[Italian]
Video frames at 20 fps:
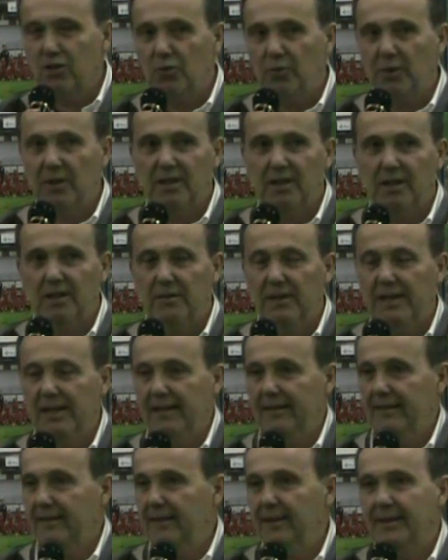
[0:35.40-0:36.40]

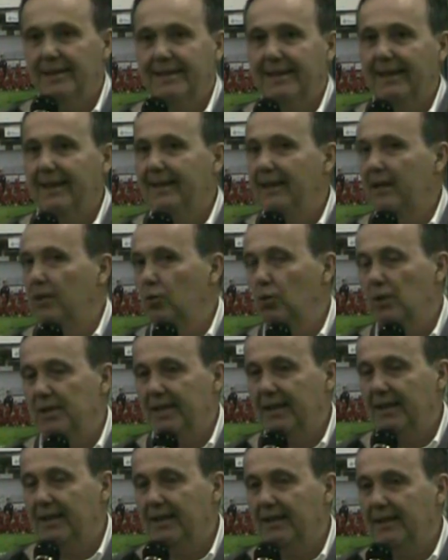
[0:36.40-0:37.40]
praticamente, dal, dai due
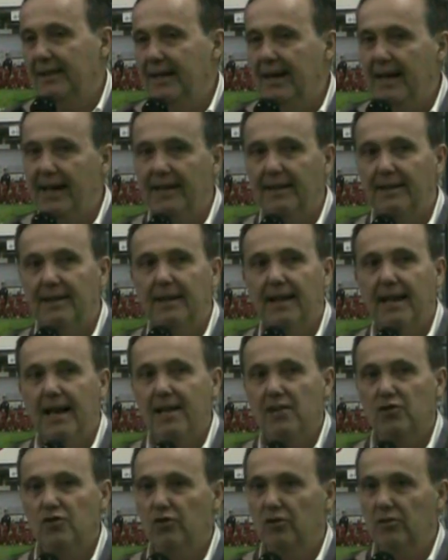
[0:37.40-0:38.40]
segretari,
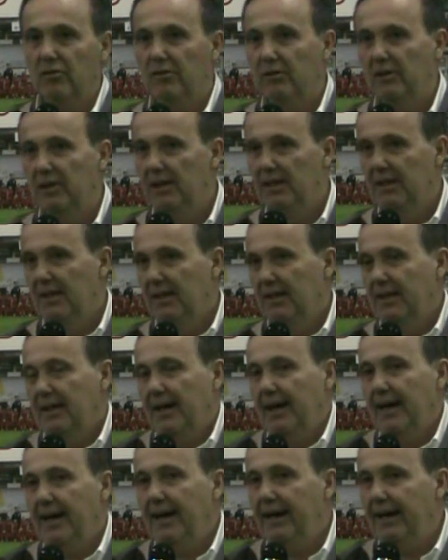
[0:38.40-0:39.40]
dall'Angelo
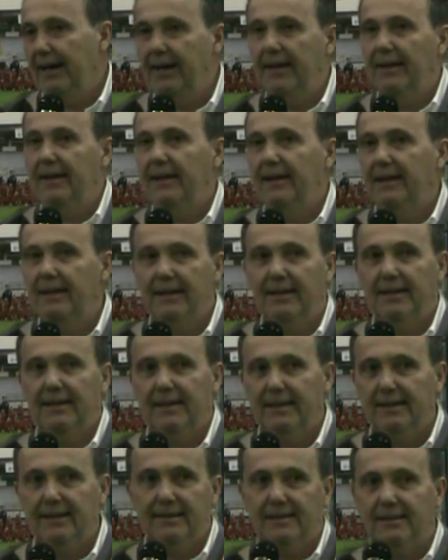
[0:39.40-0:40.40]

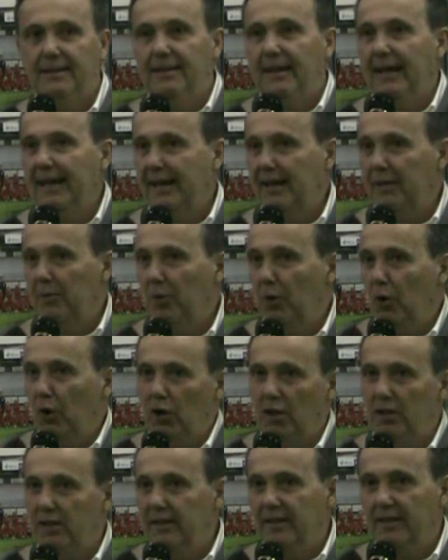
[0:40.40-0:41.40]
a
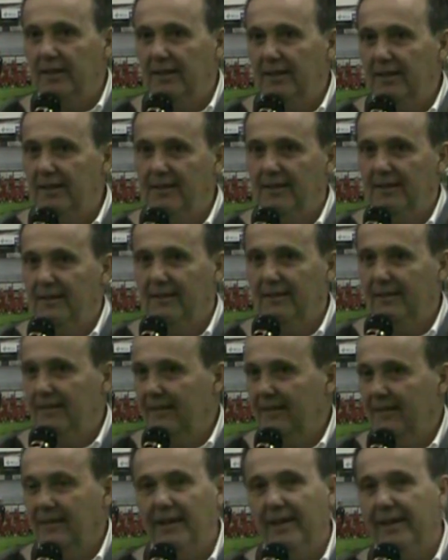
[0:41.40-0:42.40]

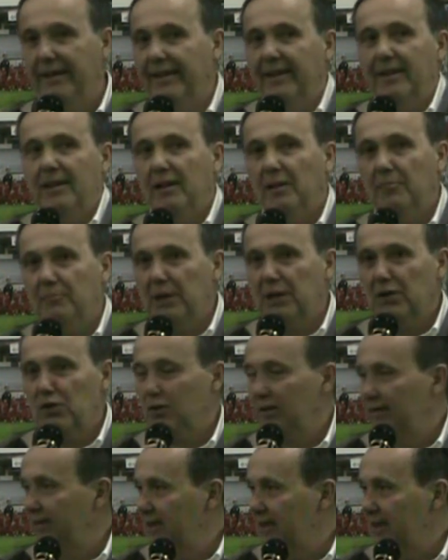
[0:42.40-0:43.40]
Arnaboldi e, e
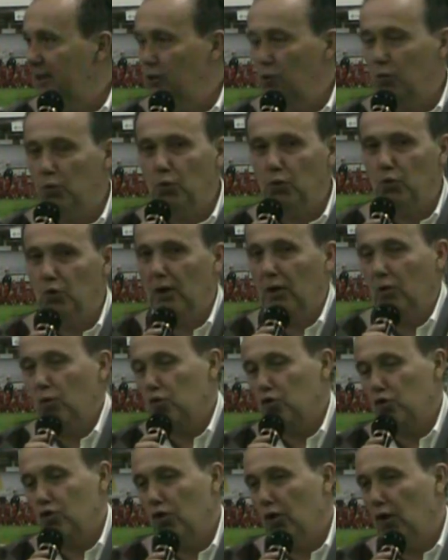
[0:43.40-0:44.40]
penso di aver detto tutto ai
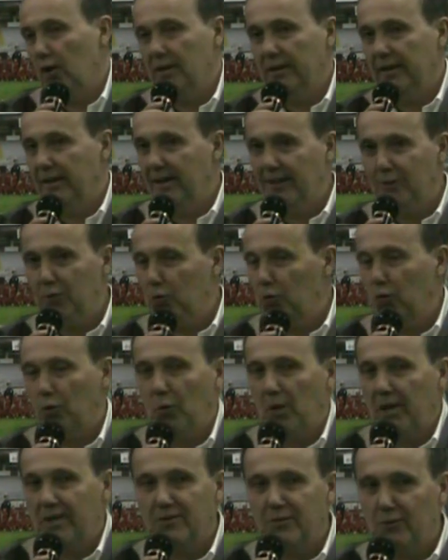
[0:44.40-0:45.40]
custodi e tutto
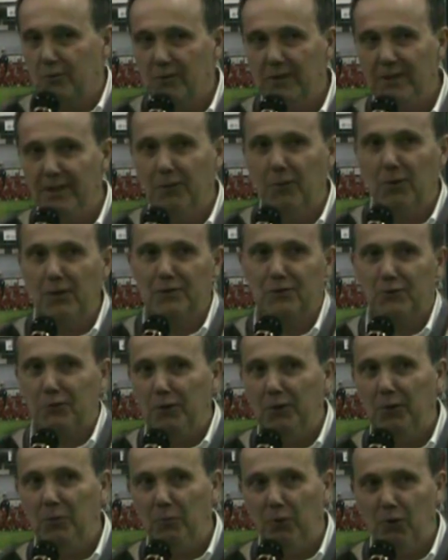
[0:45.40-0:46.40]
questo, quindi
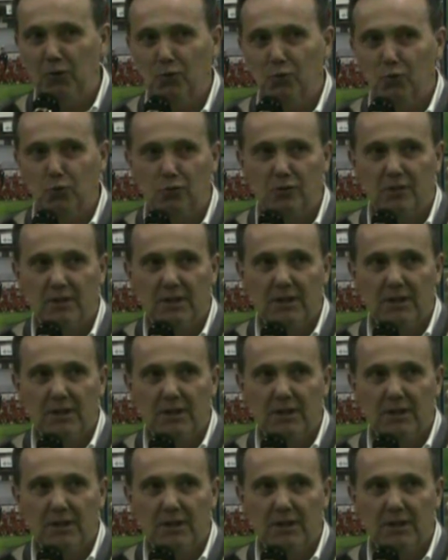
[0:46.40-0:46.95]
questo è un po' il tutto.